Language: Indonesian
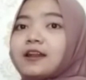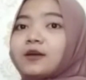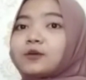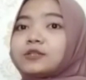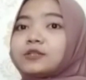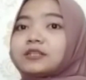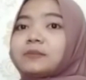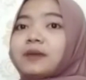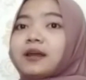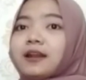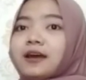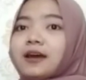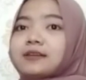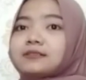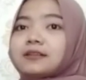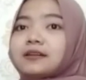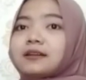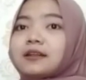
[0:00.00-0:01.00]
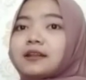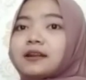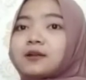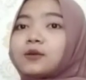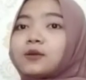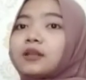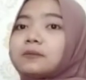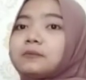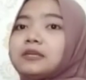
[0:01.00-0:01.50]
dari kunyit merah
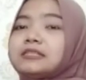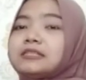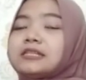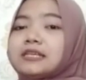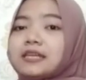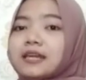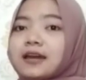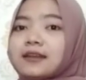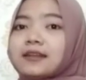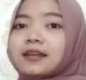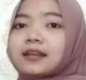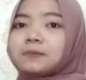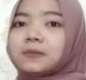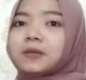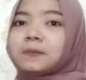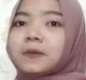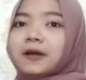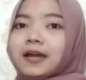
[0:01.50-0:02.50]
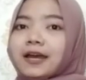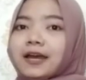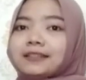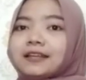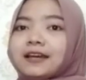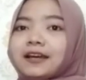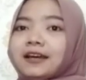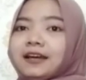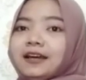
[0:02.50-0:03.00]
cenderung lebih jingga dan lebih pekat.